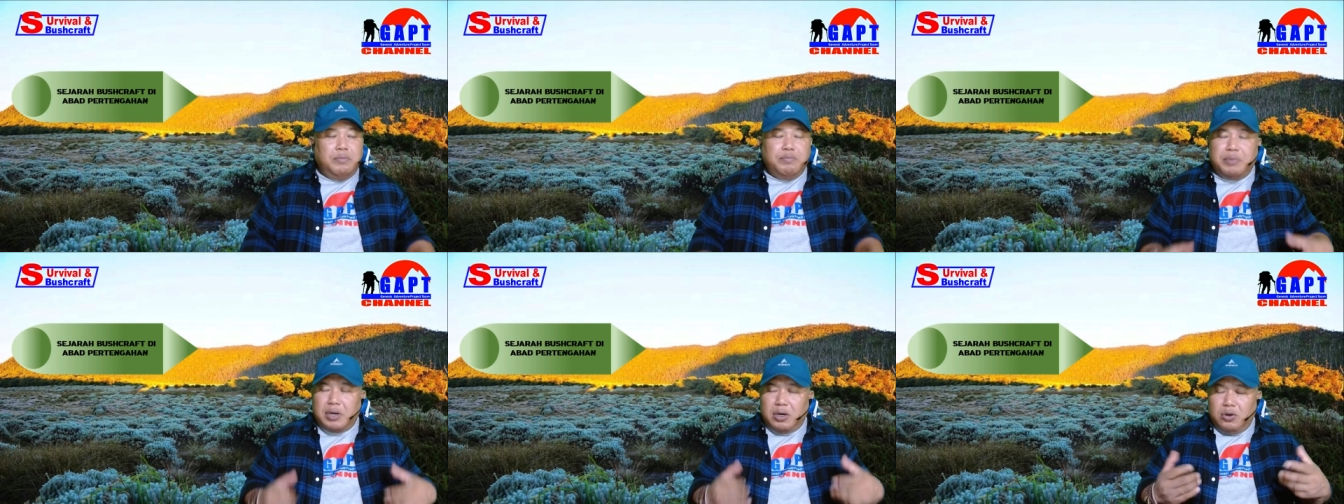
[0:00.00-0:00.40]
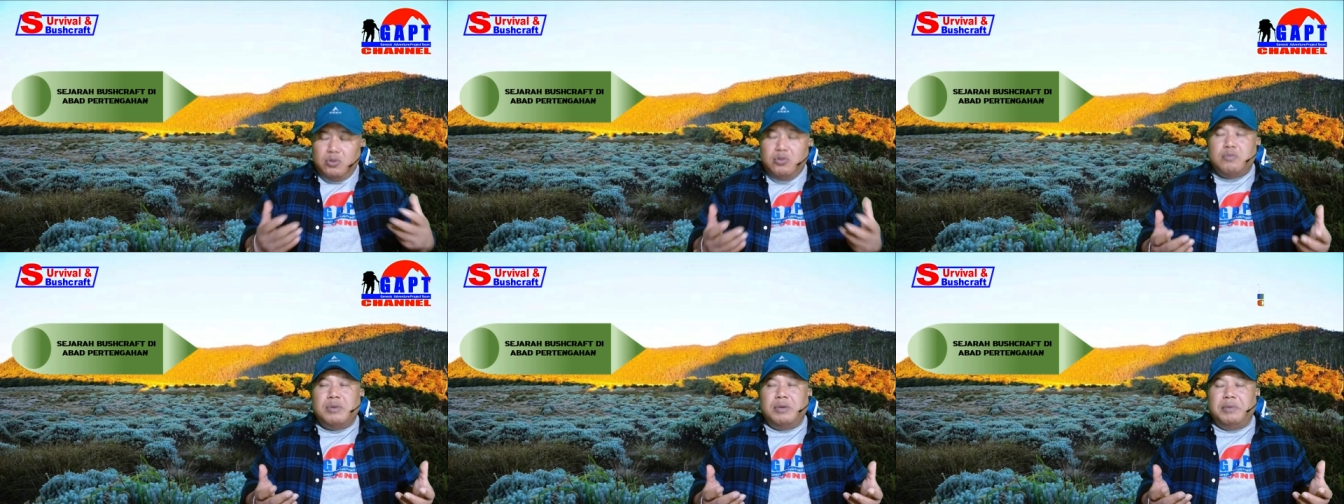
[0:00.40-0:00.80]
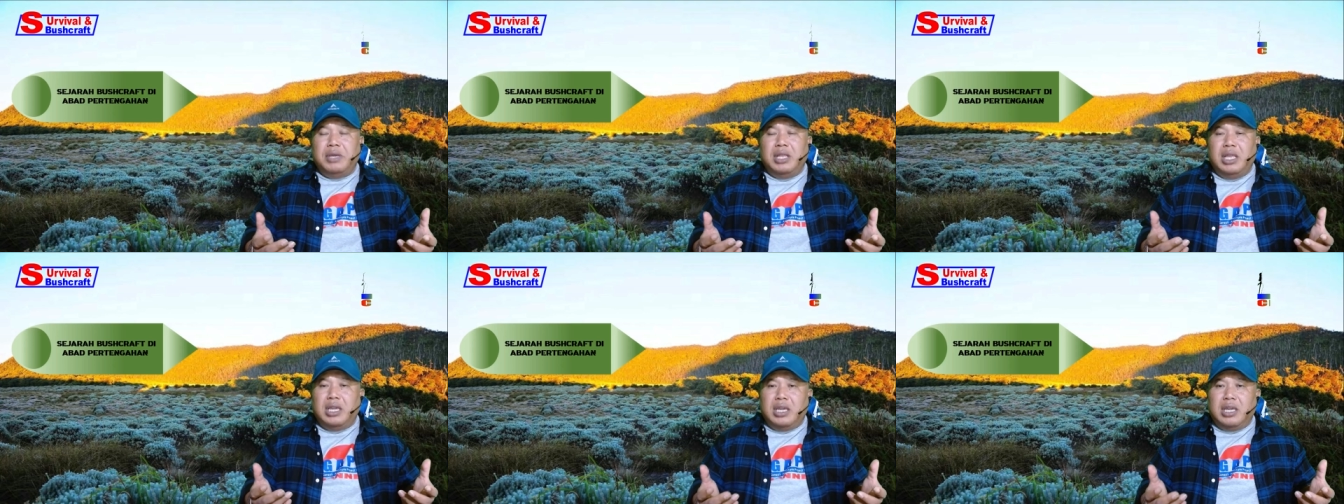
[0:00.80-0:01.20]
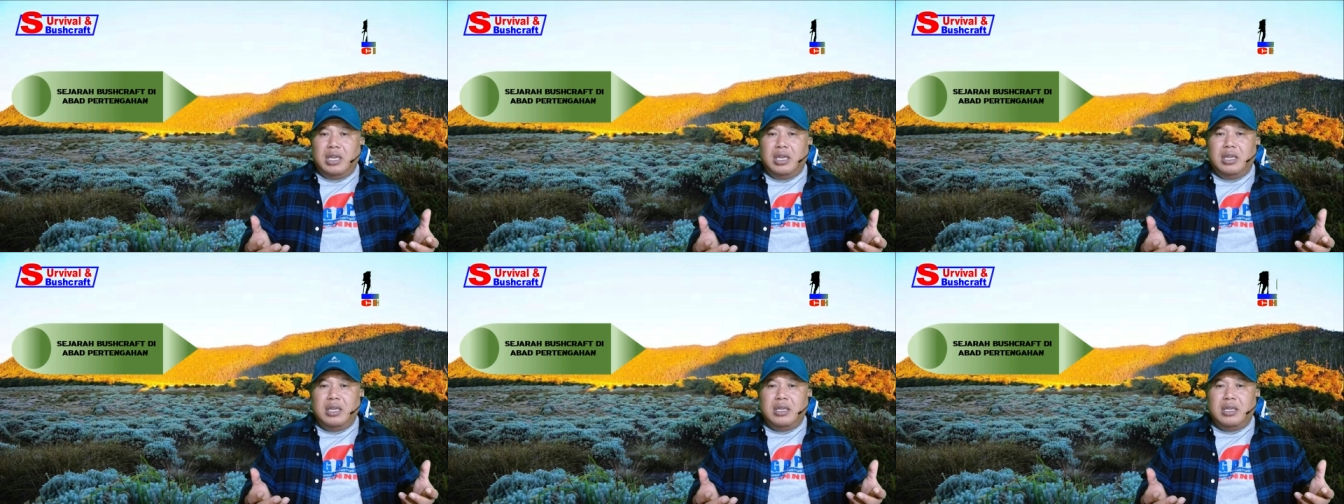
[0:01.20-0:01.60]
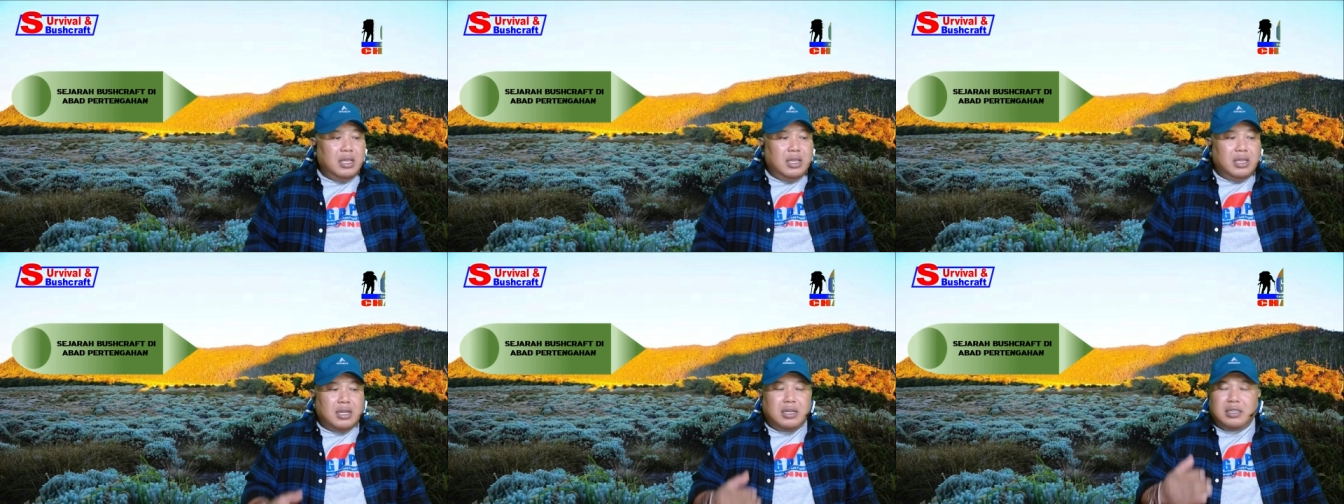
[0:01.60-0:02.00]
perlu memiliki
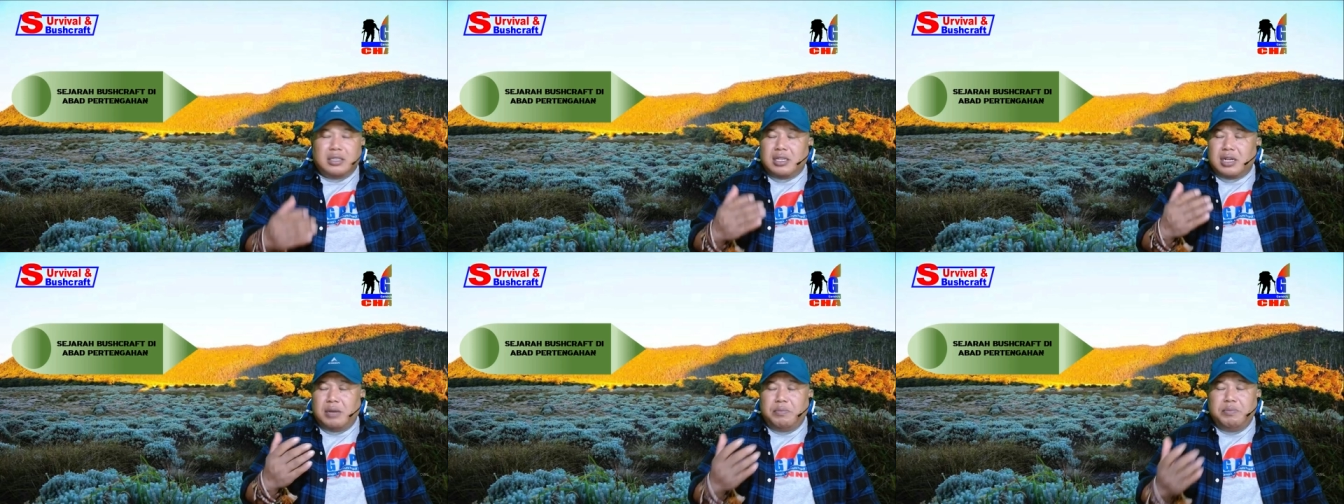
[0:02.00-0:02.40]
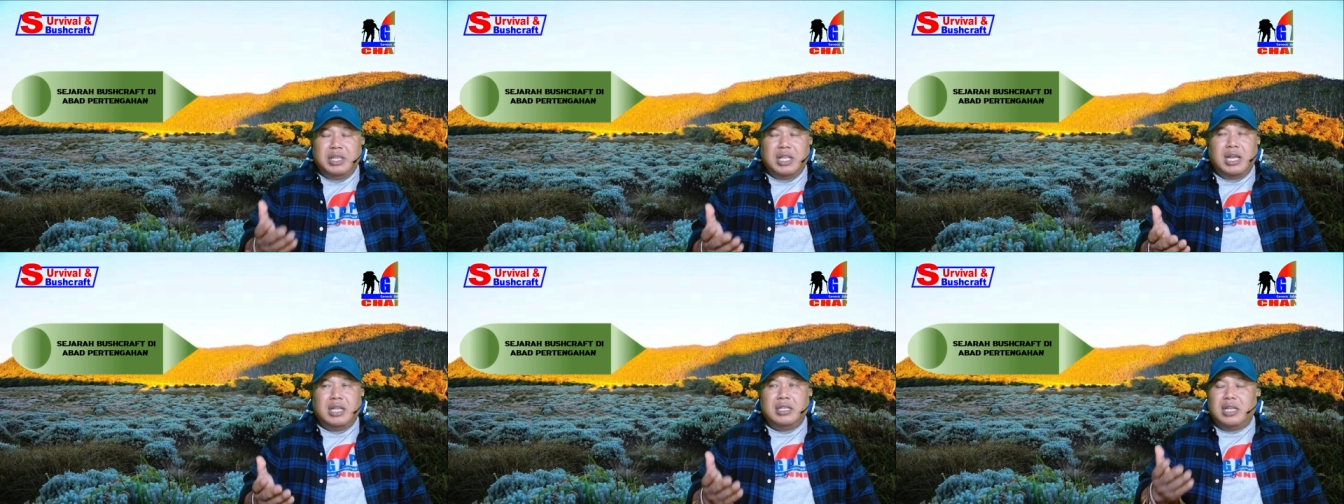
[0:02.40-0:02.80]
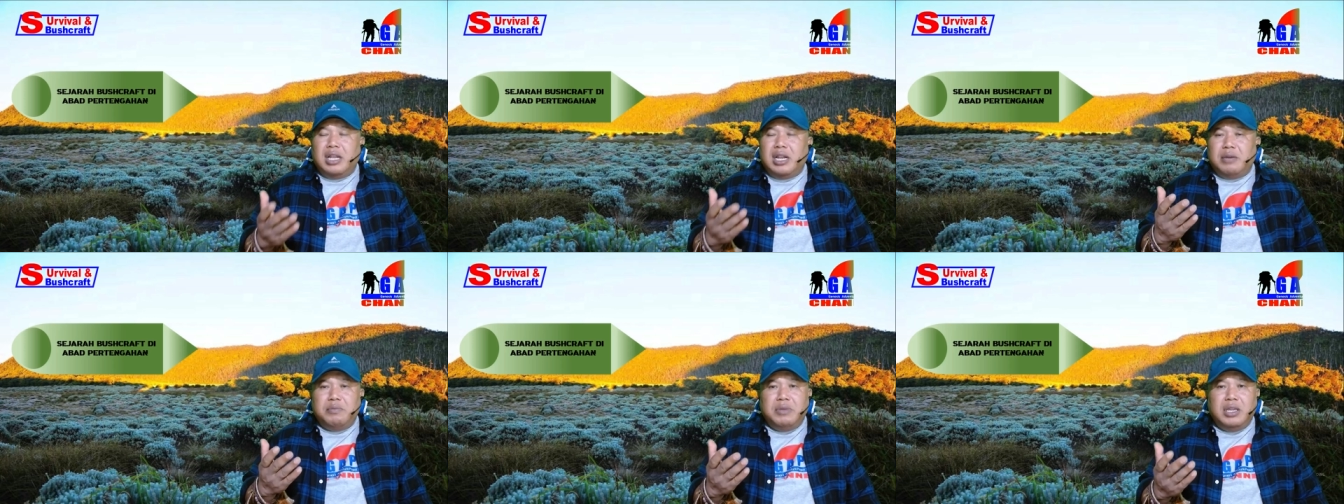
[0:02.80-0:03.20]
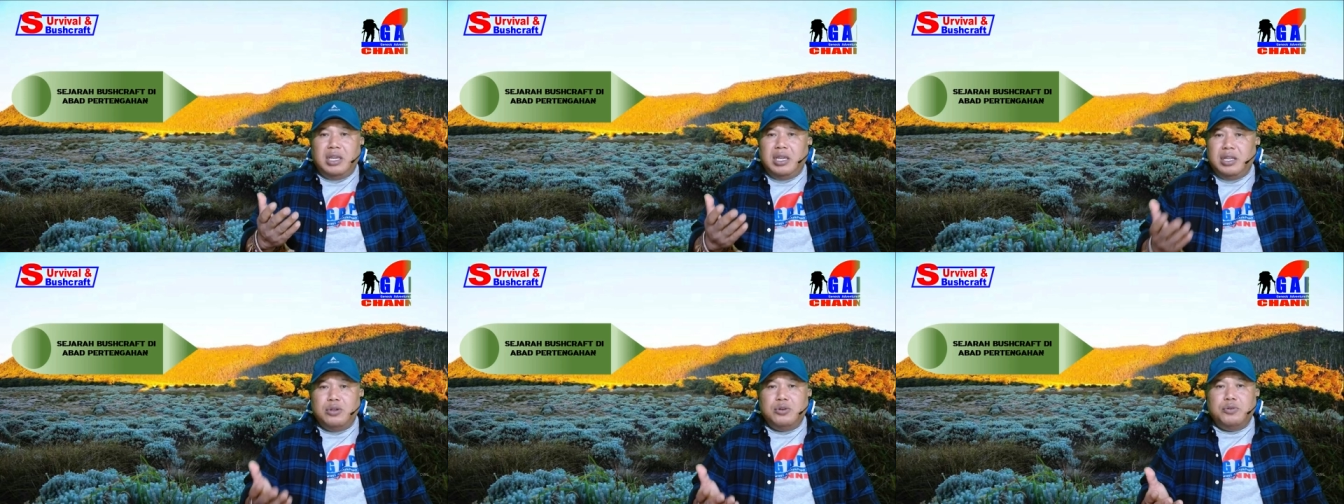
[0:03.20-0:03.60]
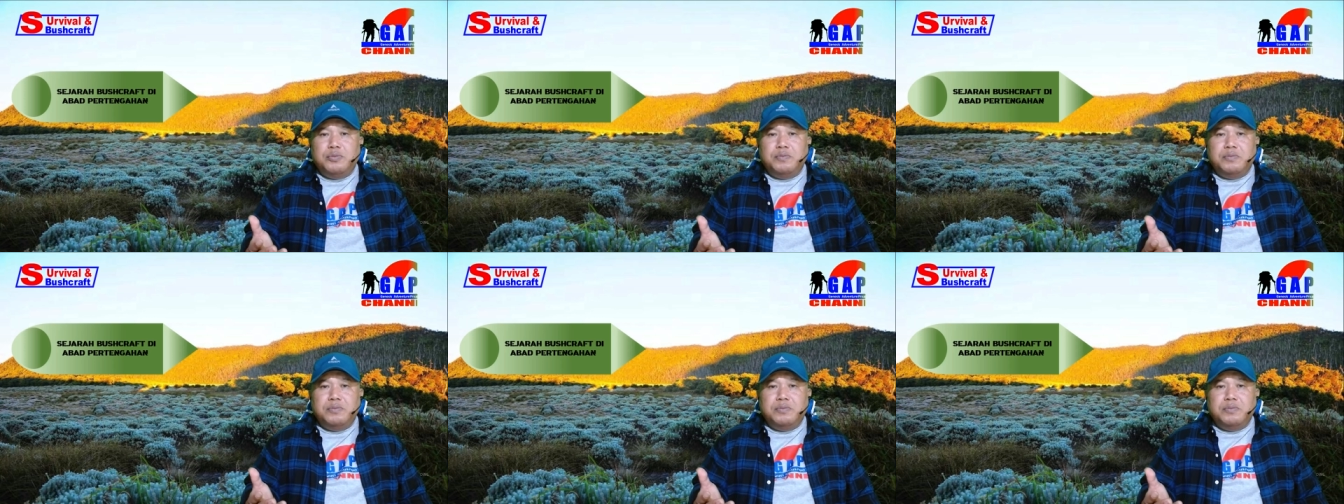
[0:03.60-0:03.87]
keterampilan dalam hidup